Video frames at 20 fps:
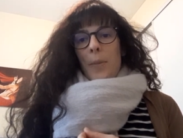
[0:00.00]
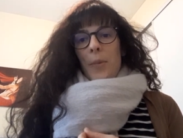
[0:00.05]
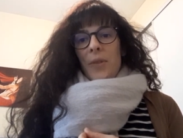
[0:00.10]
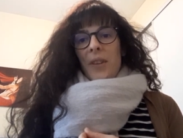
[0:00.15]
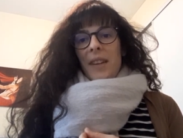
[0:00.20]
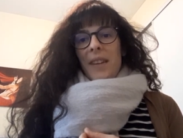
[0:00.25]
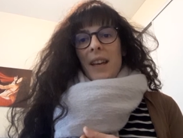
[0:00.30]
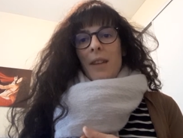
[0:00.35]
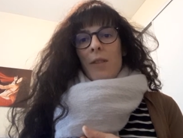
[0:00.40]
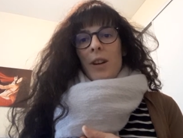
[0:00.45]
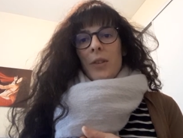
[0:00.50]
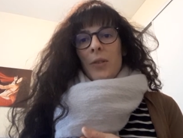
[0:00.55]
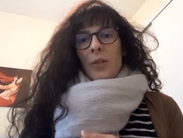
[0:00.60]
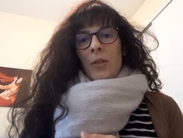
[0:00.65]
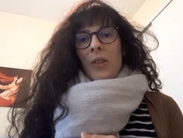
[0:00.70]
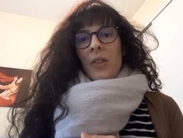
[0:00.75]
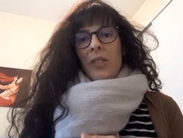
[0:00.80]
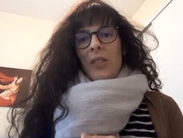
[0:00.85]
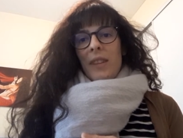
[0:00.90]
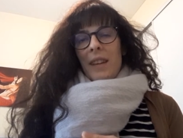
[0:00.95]
peut-être avoir
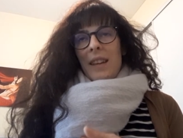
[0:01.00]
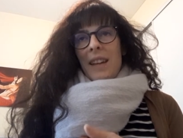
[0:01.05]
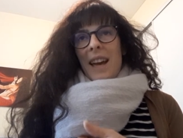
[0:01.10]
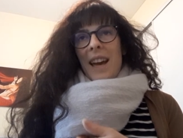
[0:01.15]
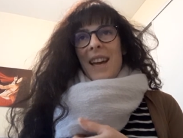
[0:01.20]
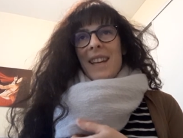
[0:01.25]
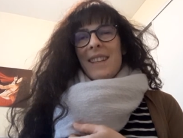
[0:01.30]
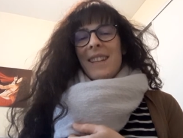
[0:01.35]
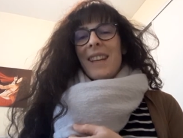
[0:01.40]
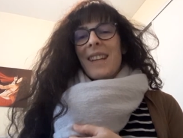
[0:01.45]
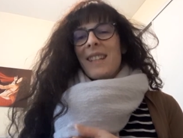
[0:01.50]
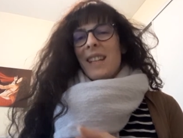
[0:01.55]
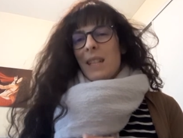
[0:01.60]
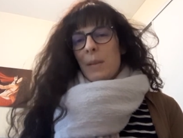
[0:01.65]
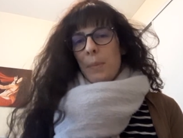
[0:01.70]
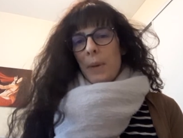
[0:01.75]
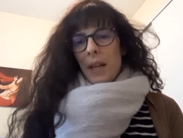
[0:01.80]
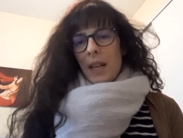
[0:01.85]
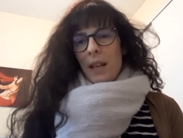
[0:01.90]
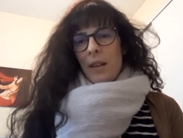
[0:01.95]
tendance à être
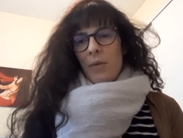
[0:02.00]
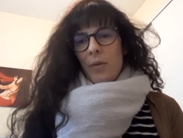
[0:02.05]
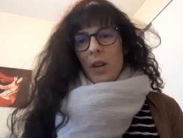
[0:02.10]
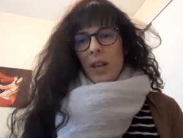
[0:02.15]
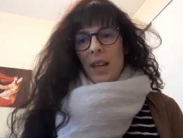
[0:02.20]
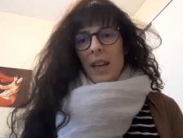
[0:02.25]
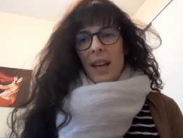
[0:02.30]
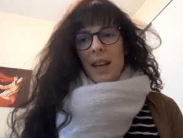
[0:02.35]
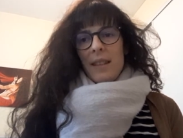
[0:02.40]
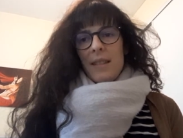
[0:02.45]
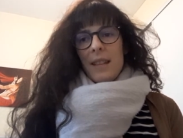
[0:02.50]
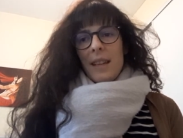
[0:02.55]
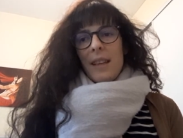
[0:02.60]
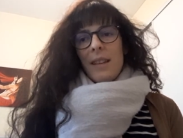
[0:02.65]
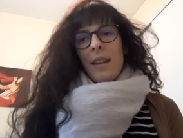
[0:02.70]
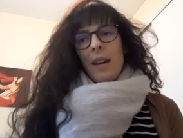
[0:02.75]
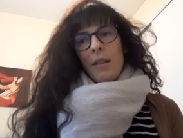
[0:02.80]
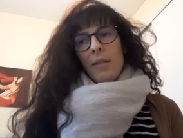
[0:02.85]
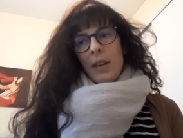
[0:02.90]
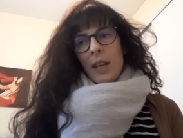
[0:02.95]
exaspéré voyez à être
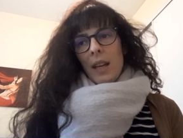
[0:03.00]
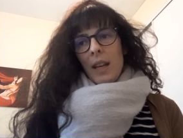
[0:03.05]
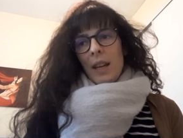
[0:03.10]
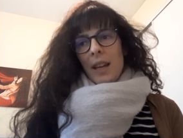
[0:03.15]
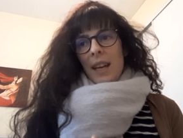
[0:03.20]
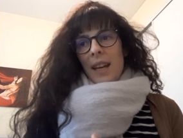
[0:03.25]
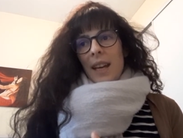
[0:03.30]
énervé